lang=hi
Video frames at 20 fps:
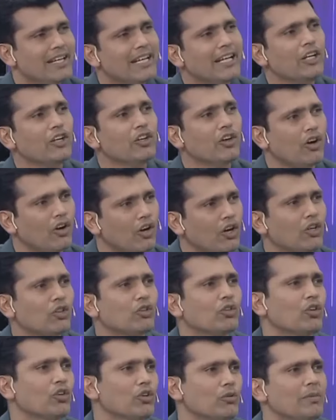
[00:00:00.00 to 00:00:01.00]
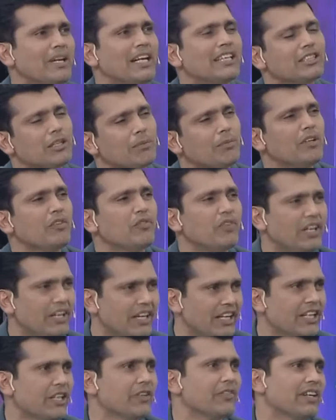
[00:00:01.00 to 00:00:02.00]
लेकिन लाहौर दोनों मैच अपनी
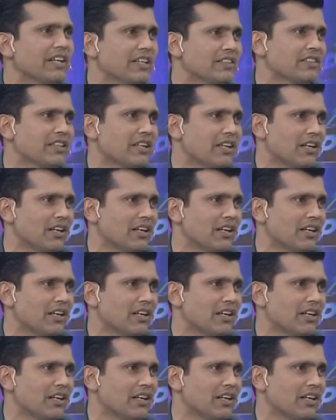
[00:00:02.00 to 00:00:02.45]
फील्डिंग की वजह से